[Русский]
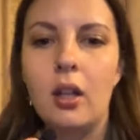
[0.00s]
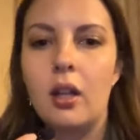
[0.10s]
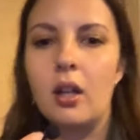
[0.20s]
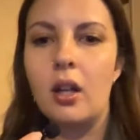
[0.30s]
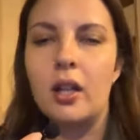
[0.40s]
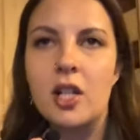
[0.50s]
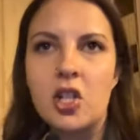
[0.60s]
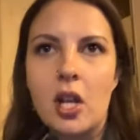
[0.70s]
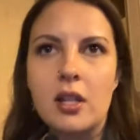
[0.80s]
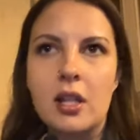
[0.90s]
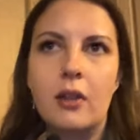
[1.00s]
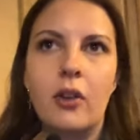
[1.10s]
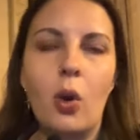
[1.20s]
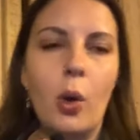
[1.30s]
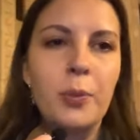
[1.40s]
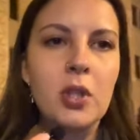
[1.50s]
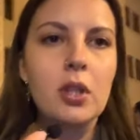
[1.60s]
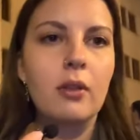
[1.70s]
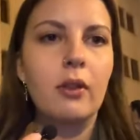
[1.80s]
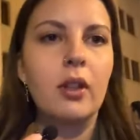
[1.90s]
э, гражданского
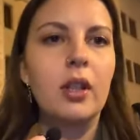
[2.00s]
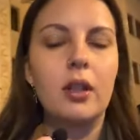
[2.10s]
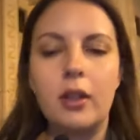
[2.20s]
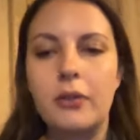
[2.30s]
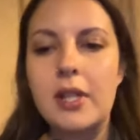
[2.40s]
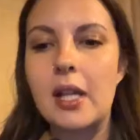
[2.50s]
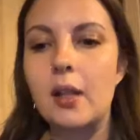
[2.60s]
общества и в